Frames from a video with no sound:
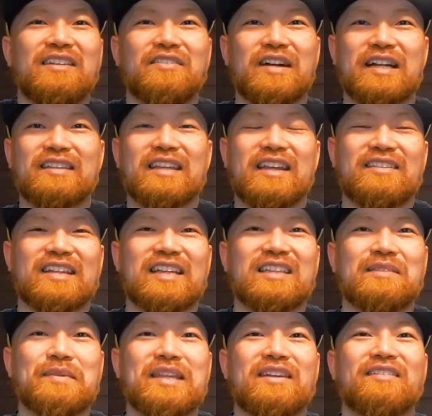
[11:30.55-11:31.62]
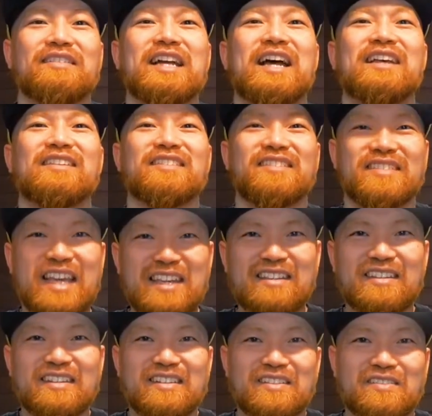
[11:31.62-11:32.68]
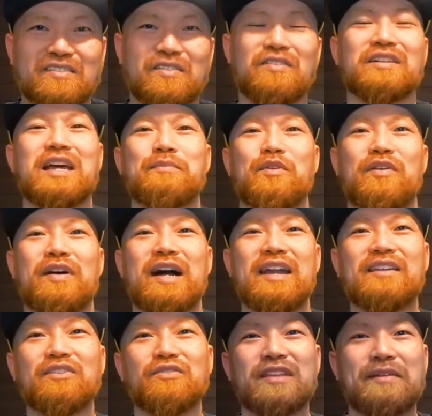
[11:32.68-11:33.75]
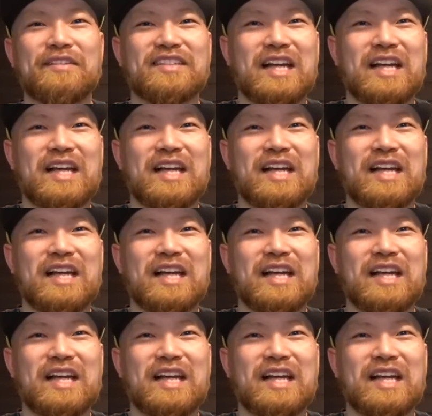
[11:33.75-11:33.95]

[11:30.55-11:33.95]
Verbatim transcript: よかったら使ってみてください。今回もありがとうございまし